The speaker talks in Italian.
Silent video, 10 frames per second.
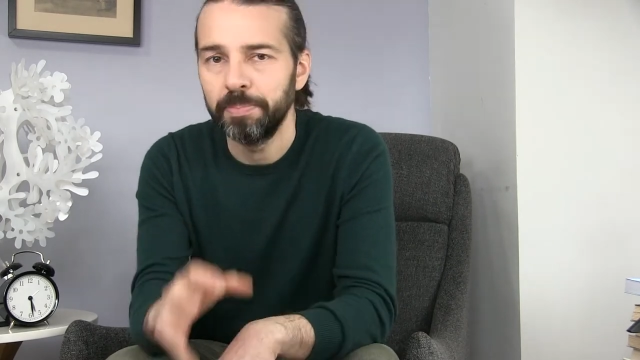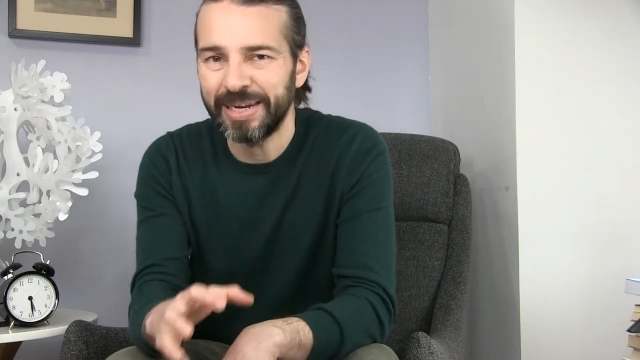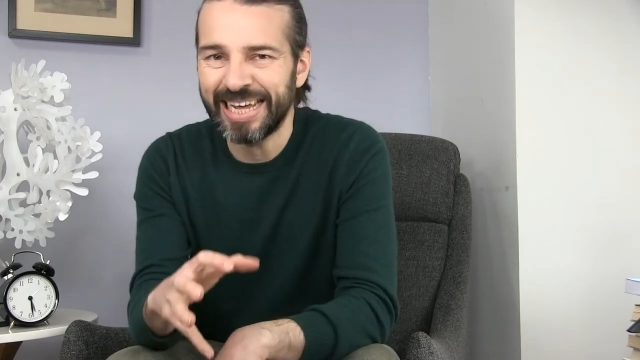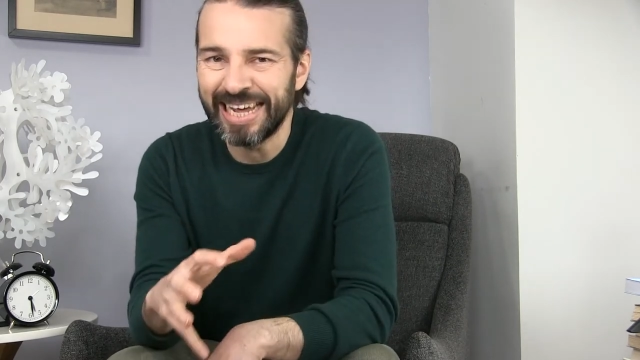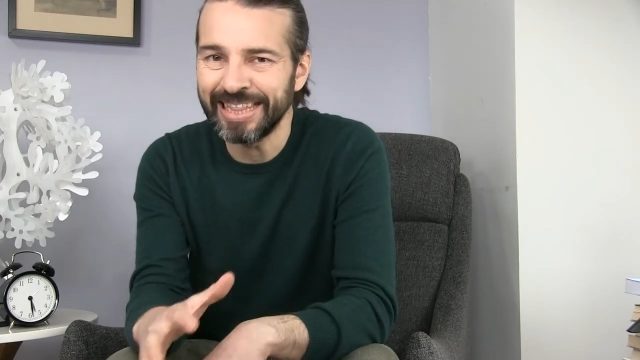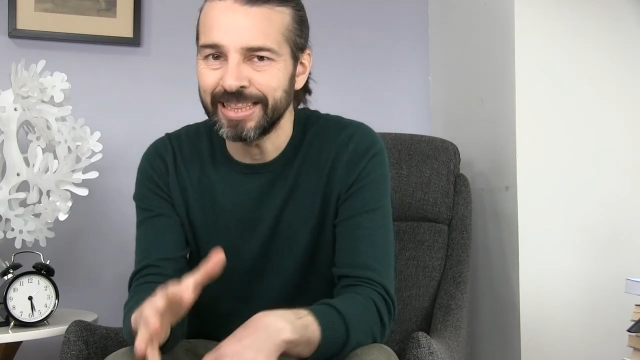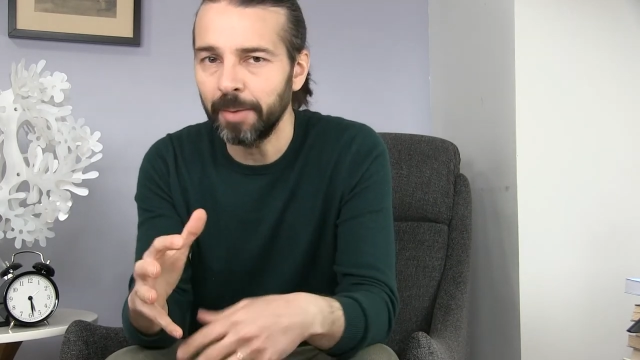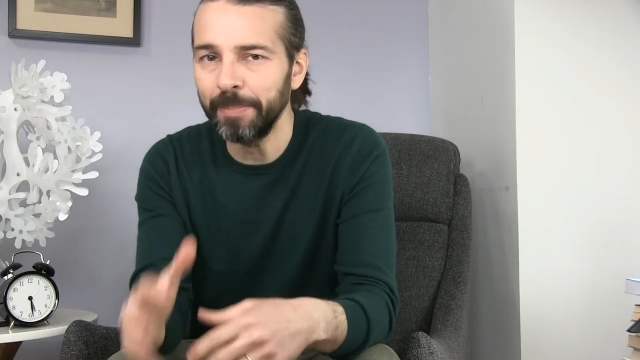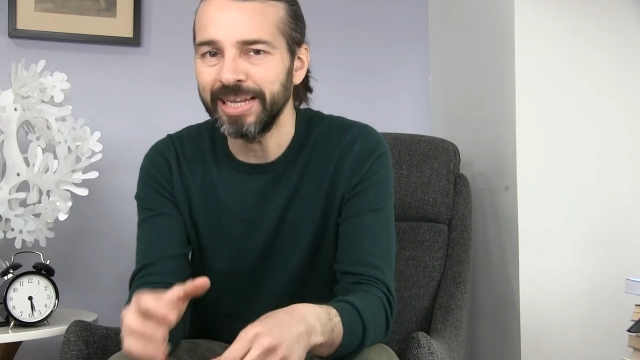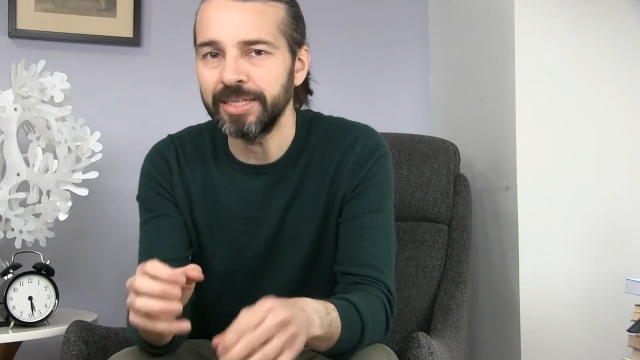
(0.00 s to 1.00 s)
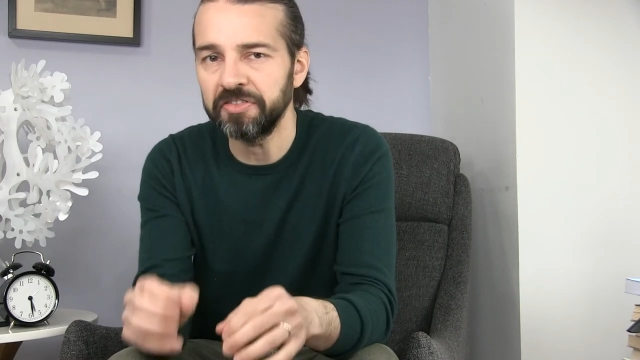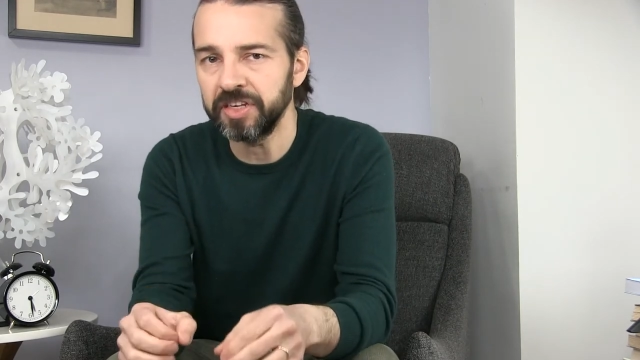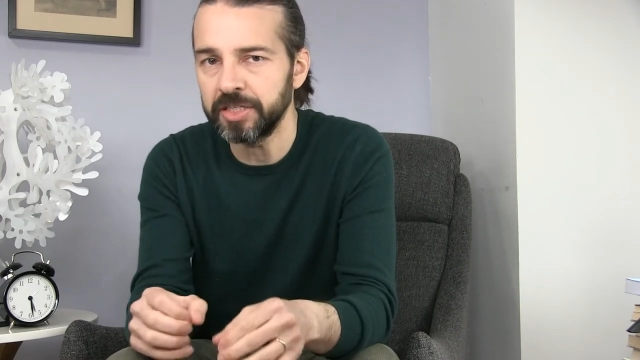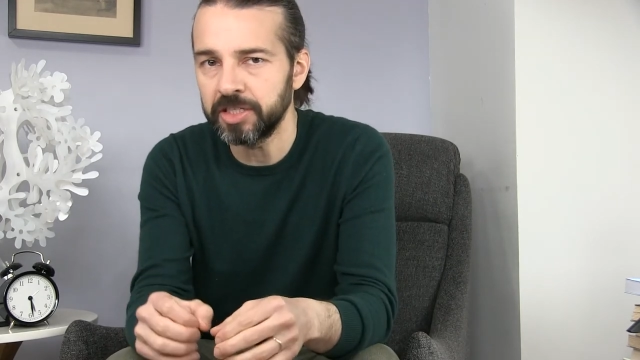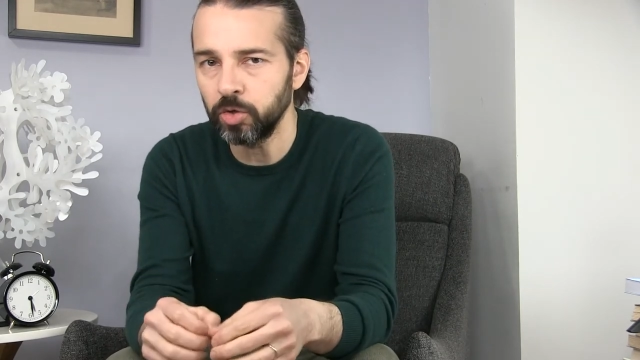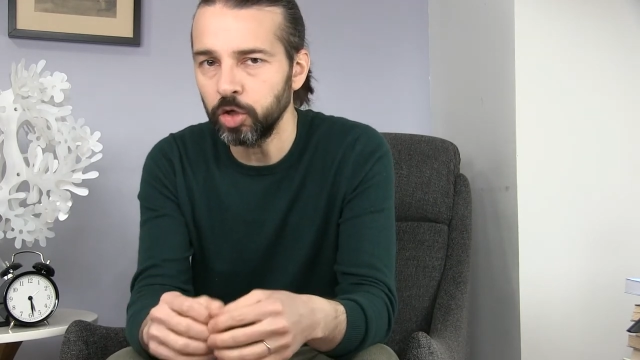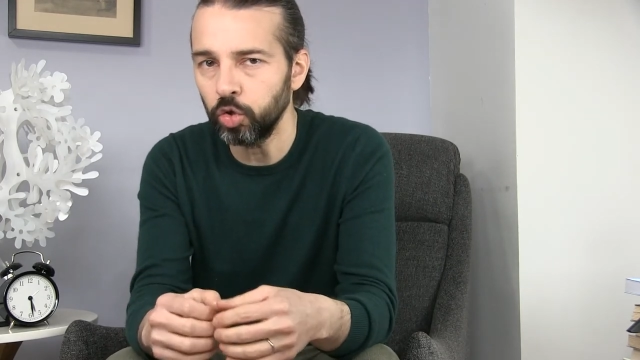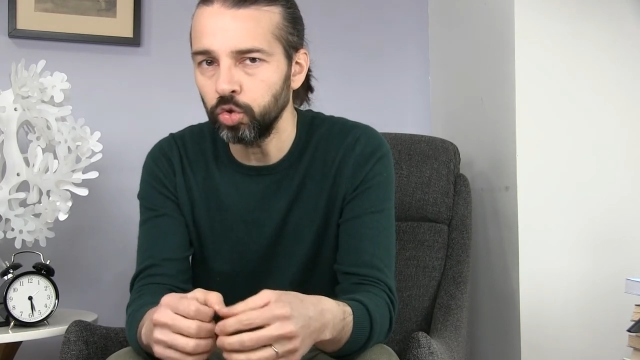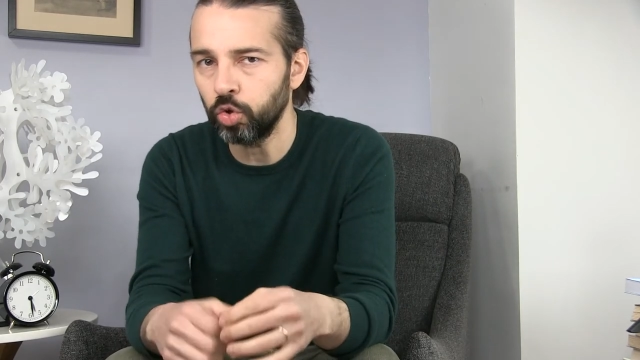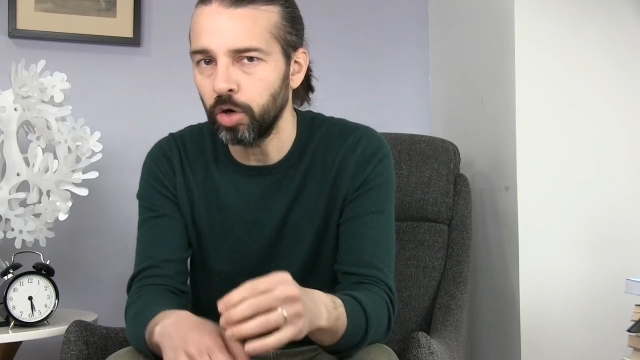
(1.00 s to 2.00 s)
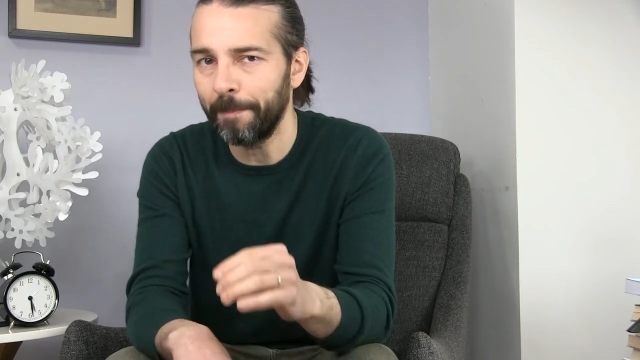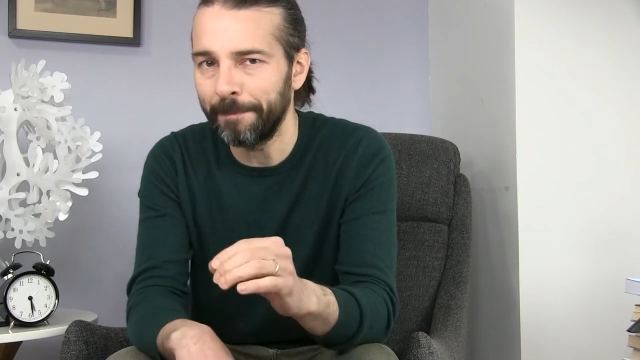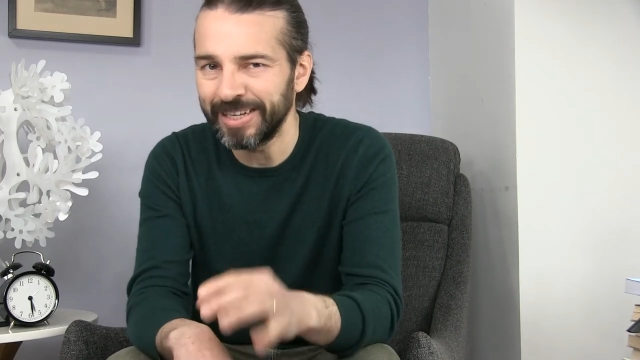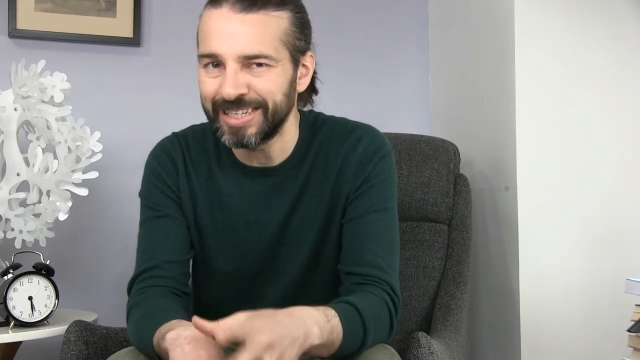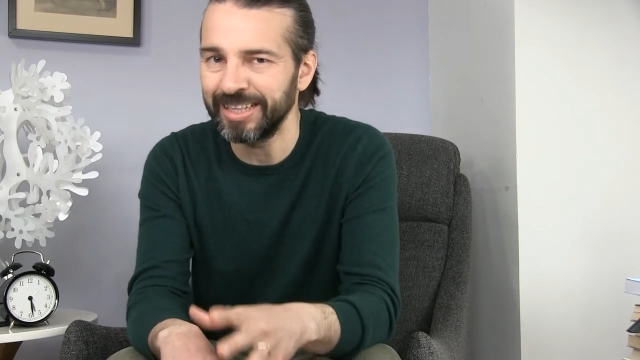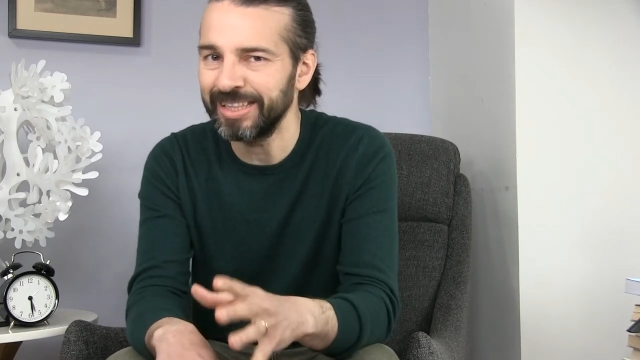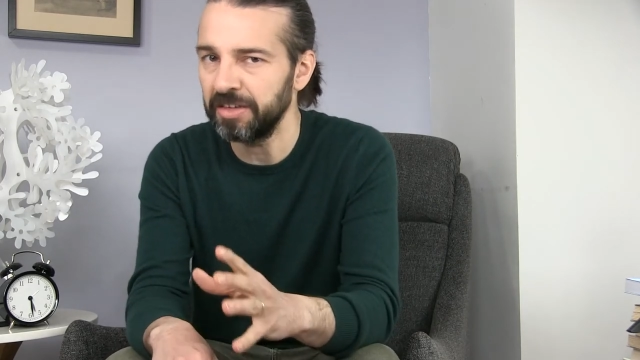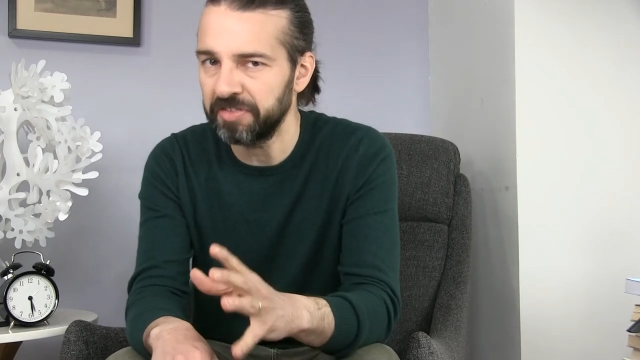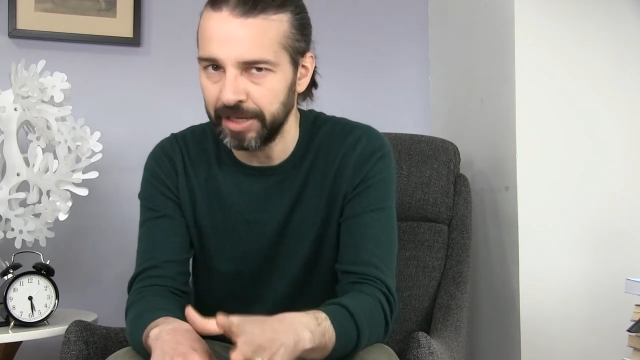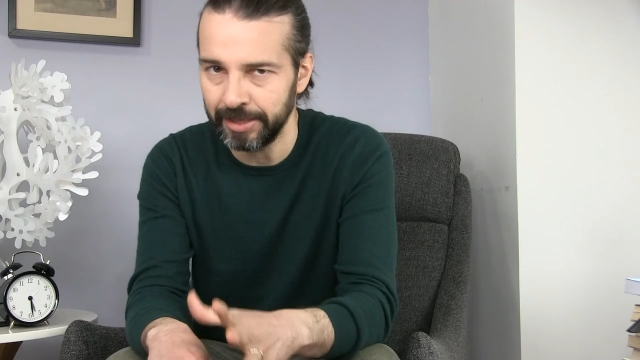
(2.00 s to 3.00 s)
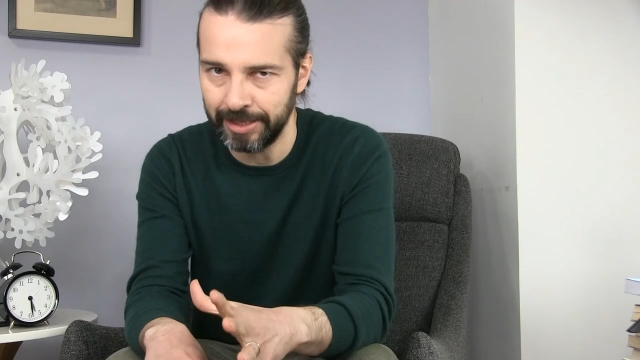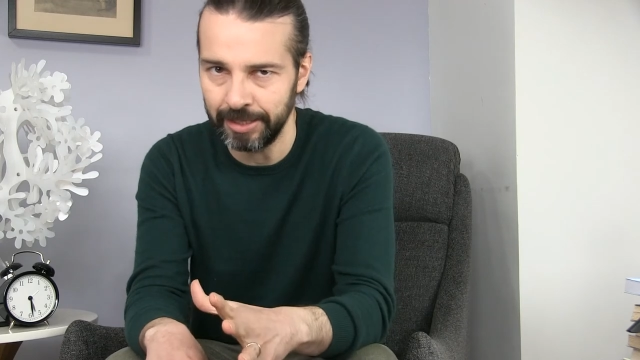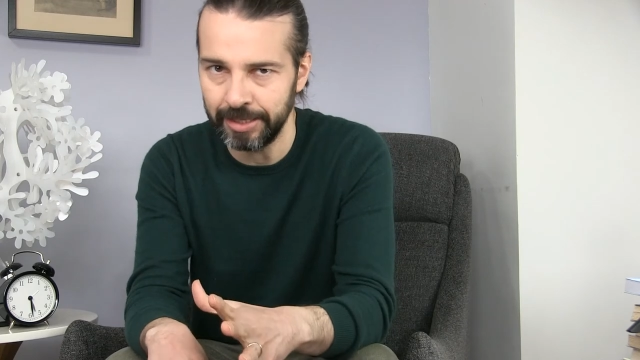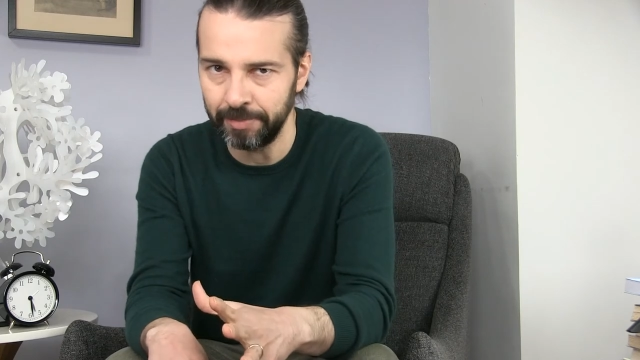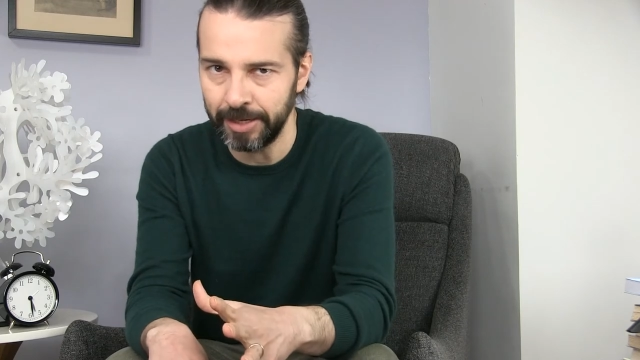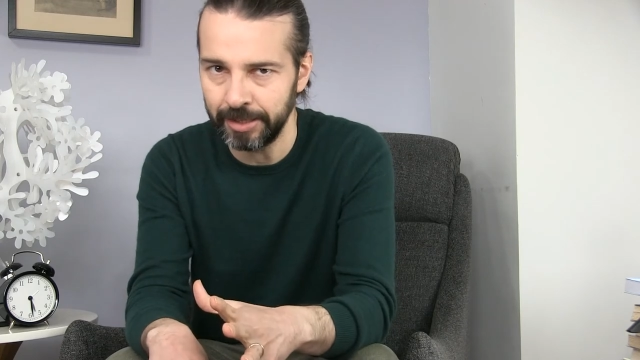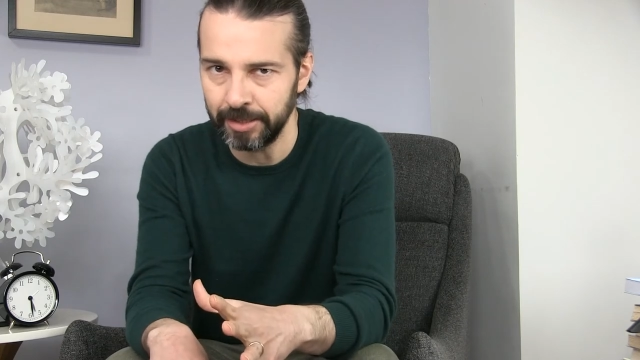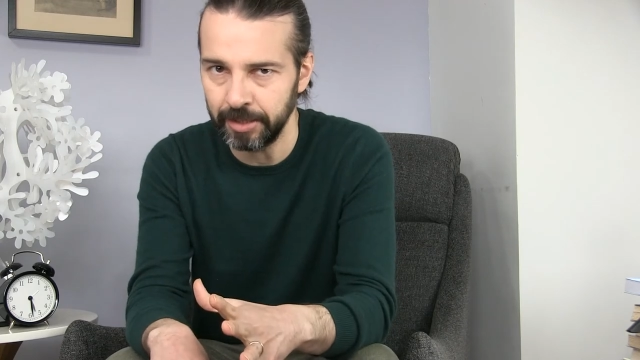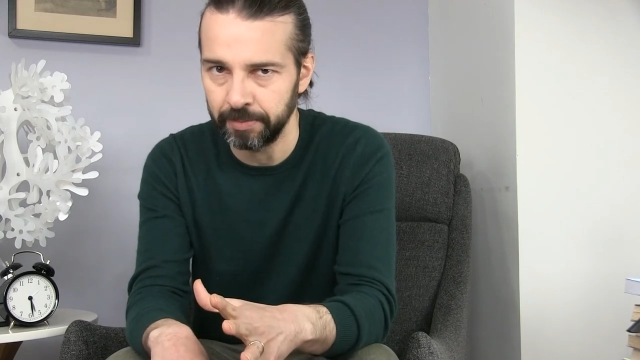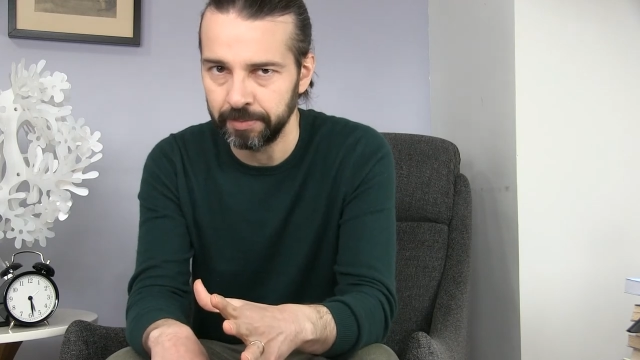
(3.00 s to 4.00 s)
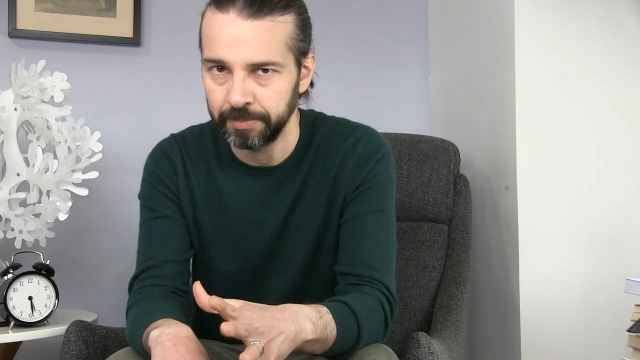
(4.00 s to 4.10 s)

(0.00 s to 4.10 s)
Perché entrambe le definizioni conducono a pesanti fraintendimenti.